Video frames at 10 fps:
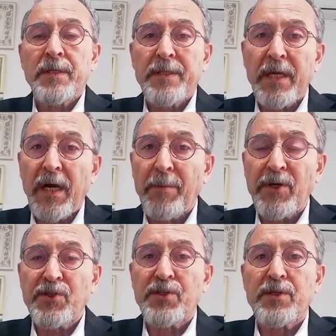Tek
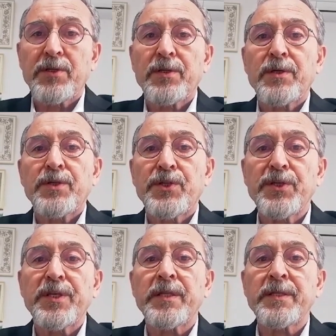amaç
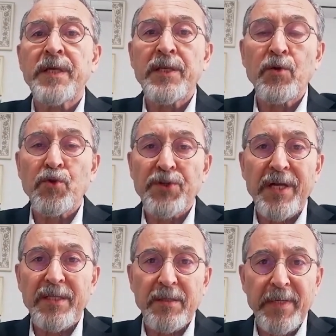şirketin elini
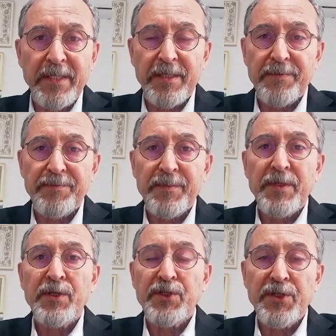güçlendirmek.
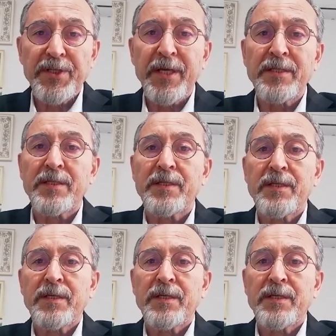Şirket